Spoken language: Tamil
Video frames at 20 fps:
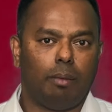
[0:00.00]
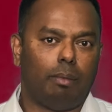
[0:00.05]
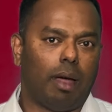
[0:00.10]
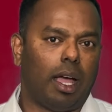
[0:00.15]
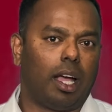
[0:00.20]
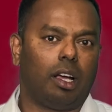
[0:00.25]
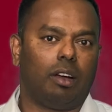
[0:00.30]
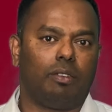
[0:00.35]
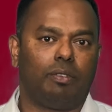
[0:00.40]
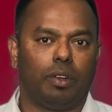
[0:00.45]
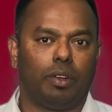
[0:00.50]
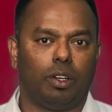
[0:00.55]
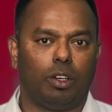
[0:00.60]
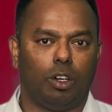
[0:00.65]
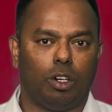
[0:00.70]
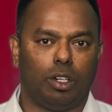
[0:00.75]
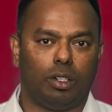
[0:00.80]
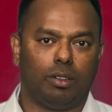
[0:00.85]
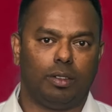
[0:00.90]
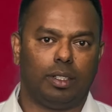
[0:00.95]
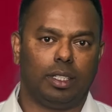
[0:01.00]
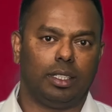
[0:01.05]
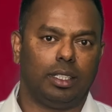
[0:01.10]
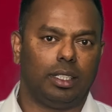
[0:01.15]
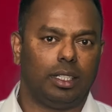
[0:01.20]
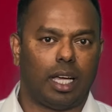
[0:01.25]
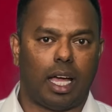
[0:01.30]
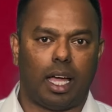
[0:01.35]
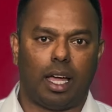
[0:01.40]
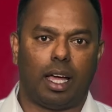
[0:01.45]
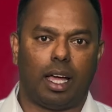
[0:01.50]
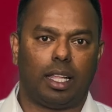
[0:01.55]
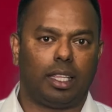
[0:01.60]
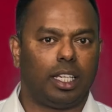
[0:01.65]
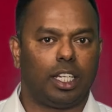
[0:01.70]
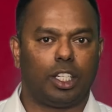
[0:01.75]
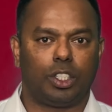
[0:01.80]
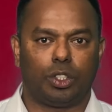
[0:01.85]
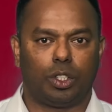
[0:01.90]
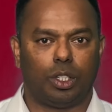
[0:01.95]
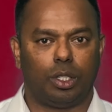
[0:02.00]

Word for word: பேங்க் ஆஃப் இங்கிலாண்டு வந்து அதிகரித்து